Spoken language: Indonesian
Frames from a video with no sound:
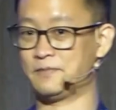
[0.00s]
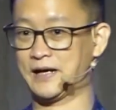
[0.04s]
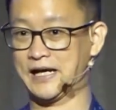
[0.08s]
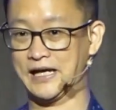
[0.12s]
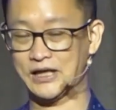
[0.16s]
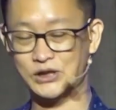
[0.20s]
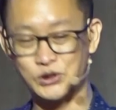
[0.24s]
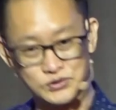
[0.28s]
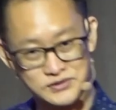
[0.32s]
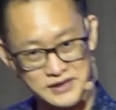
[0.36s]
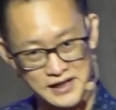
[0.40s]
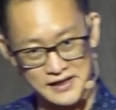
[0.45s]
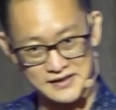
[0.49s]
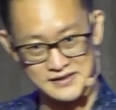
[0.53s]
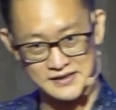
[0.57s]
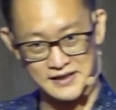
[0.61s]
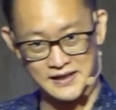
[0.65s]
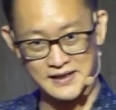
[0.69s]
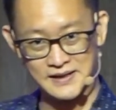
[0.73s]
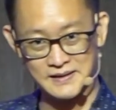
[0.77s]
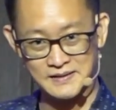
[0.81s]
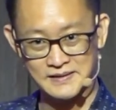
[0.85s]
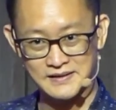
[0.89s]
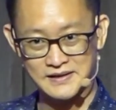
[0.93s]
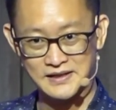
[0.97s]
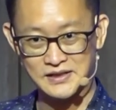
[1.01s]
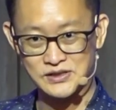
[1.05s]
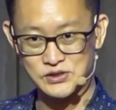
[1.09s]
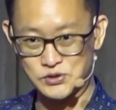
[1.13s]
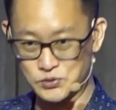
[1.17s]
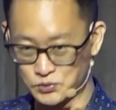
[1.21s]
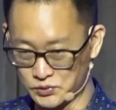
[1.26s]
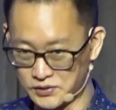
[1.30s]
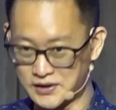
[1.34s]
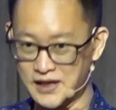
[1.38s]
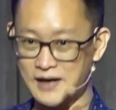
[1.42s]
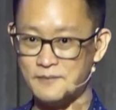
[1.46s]
begitu saja
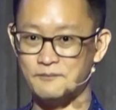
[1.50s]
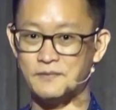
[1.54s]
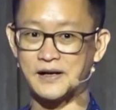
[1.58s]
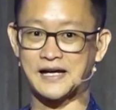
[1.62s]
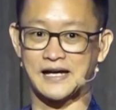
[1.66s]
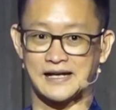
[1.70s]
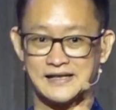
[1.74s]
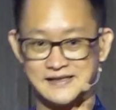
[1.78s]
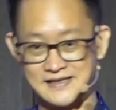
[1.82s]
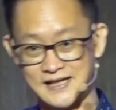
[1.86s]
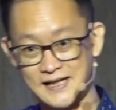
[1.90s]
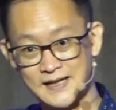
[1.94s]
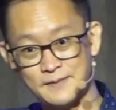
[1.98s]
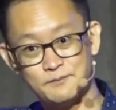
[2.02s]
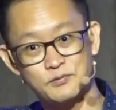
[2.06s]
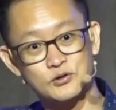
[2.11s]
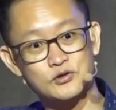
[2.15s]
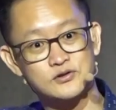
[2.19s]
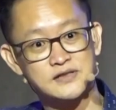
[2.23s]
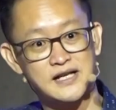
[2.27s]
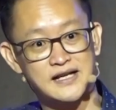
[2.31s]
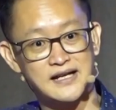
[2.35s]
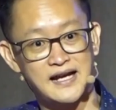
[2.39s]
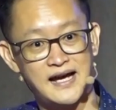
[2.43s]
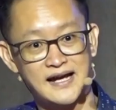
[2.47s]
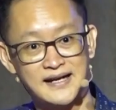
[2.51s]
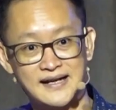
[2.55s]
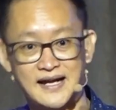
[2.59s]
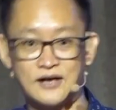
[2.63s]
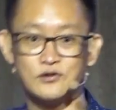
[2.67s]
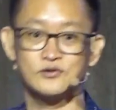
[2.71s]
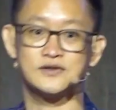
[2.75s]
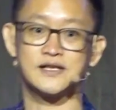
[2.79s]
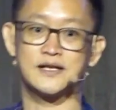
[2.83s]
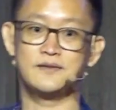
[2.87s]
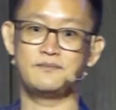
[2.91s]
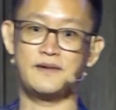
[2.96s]
juga bekerja di perusahaan lain
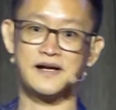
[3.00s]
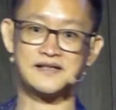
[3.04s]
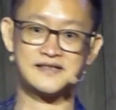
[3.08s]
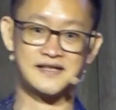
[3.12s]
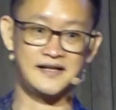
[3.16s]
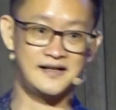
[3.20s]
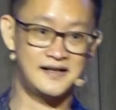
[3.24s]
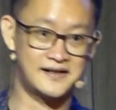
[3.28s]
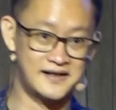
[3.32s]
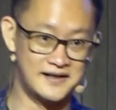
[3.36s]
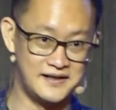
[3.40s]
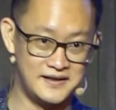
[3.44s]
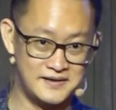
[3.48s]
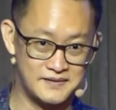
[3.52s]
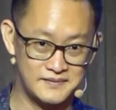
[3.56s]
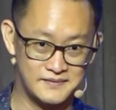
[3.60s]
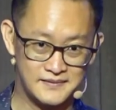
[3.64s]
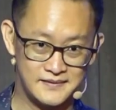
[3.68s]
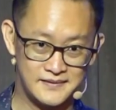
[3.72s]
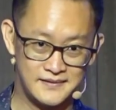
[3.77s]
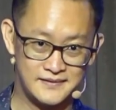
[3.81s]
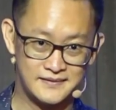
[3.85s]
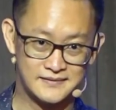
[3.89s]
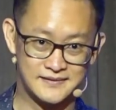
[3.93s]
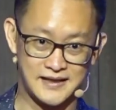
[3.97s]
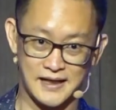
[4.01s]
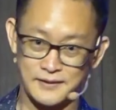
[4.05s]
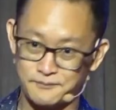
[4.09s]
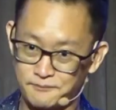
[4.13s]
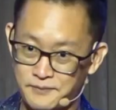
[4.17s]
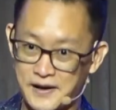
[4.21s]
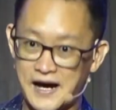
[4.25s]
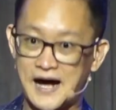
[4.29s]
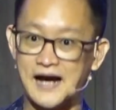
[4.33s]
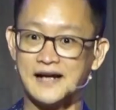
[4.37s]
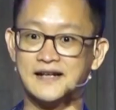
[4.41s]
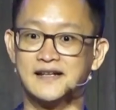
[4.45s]
lalu terima salary
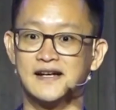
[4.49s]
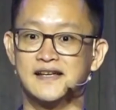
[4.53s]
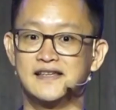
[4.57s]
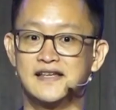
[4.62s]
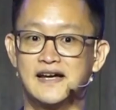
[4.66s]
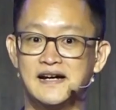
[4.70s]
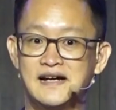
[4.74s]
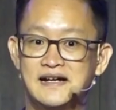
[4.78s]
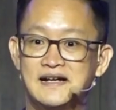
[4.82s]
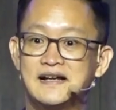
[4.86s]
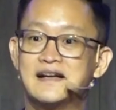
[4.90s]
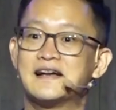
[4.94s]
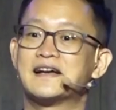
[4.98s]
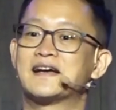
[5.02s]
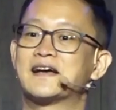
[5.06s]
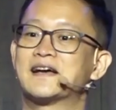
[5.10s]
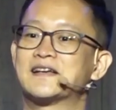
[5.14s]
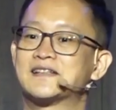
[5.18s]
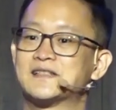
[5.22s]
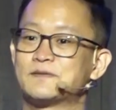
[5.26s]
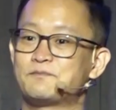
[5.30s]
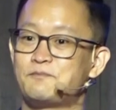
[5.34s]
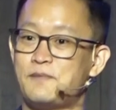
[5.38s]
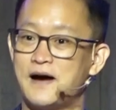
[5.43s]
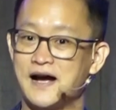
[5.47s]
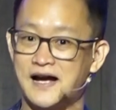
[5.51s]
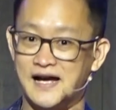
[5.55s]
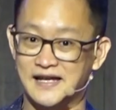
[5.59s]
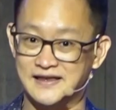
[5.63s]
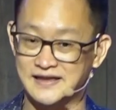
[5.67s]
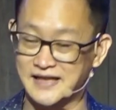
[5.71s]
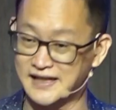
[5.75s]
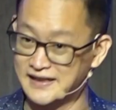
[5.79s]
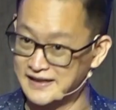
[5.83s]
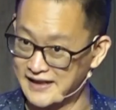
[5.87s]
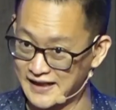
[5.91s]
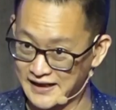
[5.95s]
tanpa adanya
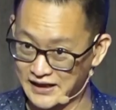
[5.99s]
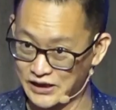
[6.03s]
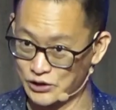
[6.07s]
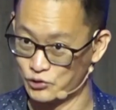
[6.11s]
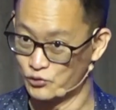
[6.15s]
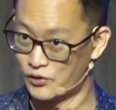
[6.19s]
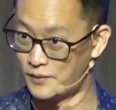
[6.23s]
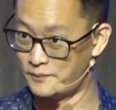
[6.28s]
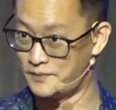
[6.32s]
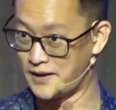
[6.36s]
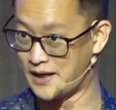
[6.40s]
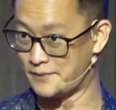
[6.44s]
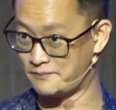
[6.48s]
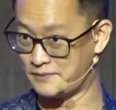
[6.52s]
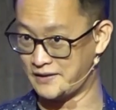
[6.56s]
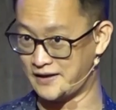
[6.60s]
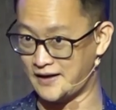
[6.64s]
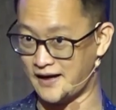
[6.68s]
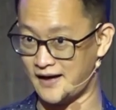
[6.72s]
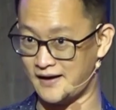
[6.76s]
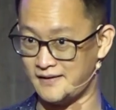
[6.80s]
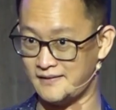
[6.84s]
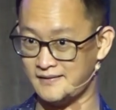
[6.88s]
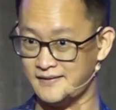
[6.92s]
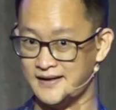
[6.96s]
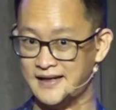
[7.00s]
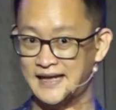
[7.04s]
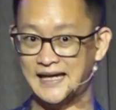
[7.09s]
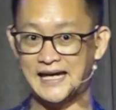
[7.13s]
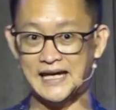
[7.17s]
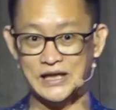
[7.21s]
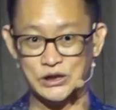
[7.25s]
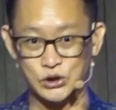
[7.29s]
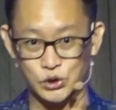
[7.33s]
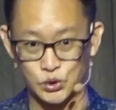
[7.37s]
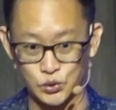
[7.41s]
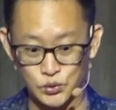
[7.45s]
kesepakatan dari kedua belah pihak.
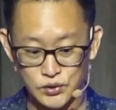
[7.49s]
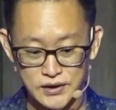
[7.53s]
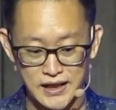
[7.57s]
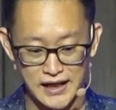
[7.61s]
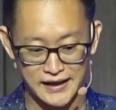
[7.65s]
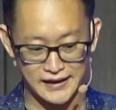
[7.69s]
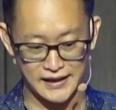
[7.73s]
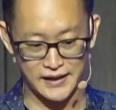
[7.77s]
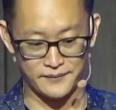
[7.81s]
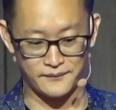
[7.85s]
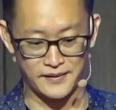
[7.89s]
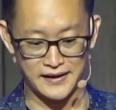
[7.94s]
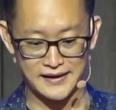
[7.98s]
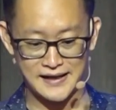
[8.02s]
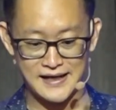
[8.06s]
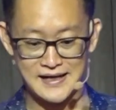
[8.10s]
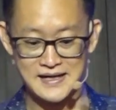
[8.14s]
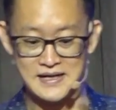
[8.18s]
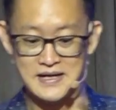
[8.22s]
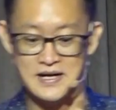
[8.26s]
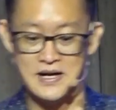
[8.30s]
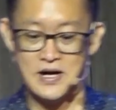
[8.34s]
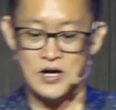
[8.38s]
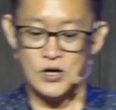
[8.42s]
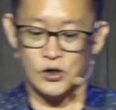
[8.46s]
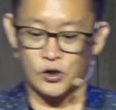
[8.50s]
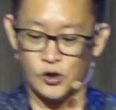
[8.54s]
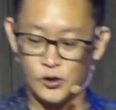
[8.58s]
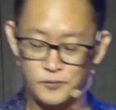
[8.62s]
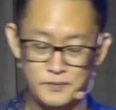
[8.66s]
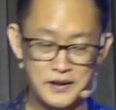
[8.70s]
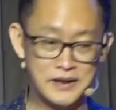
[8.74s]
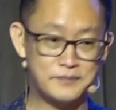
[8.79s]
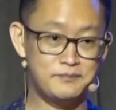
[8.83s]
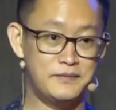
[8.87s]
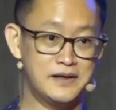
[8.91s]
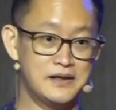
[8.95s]
Itu yang namanya
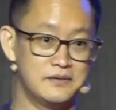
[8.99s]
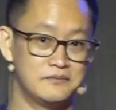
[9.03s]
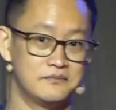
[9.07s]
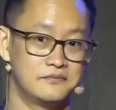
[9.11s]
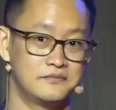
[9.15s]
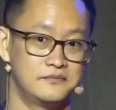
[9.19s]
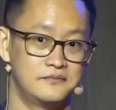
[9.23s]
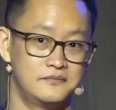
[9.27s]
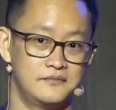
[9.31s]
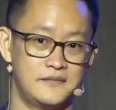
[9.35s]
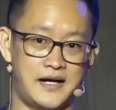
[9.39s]
komitmen.